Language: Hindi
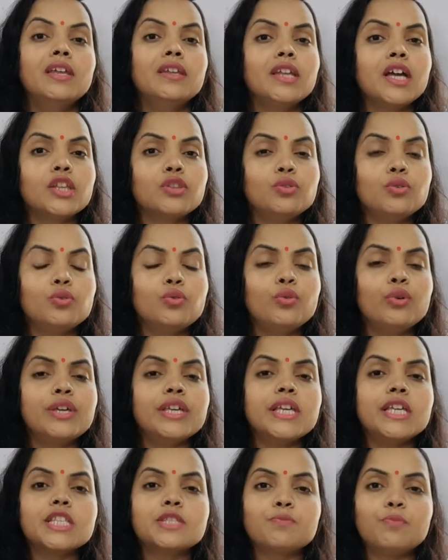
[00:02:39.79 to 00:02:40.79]
ना तो
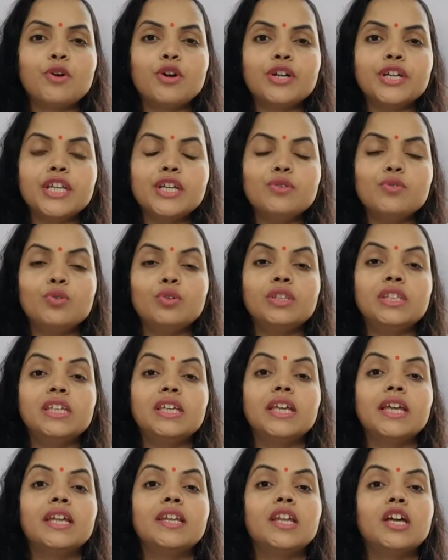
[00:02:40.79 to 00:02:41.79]
कोई स्पॉटिंग होती
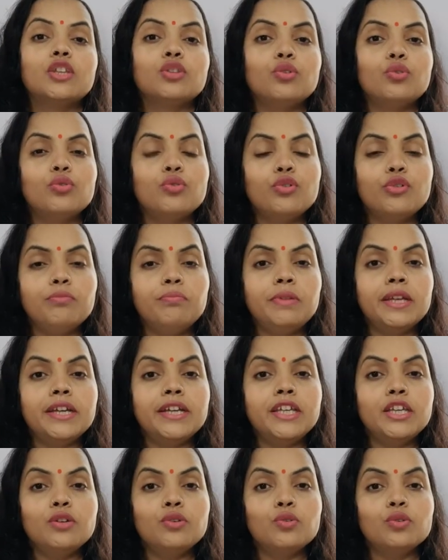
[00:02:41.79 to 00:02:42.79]
है ना तो कोई
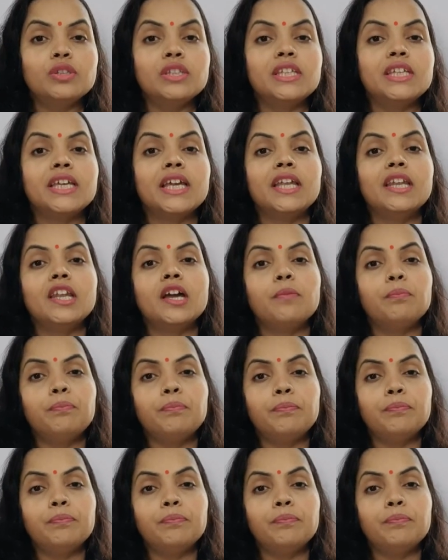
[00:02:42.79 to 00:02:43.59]
ब्लीडिंग होती है ना